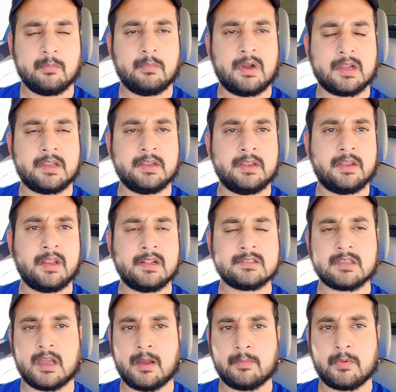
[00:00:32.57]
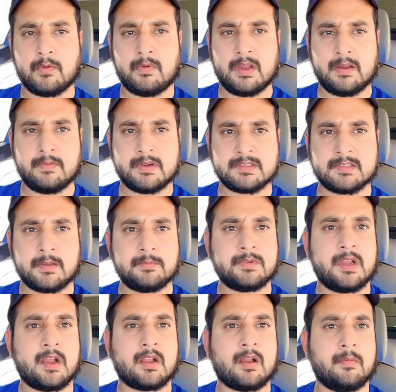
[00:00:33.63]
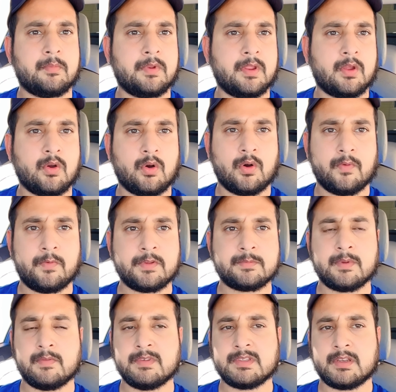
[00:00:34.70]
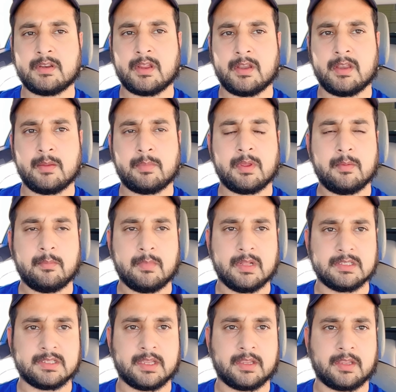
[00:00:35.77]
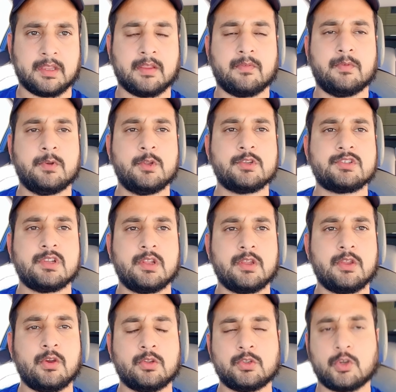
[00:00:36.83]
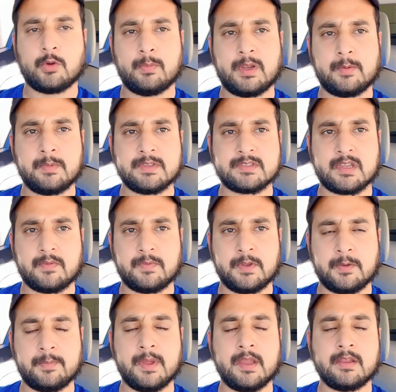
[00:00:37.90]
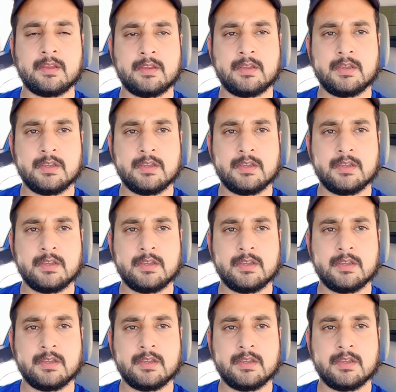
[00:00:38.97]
बाकी डिटेल्स आपको वाया व्हाट्सअप या कंपनी के ऑफिस में विजिट करने पे मिल जाएंगी वीडियो अच्छी लगी हो तो कमेंट में इसका फीडबैक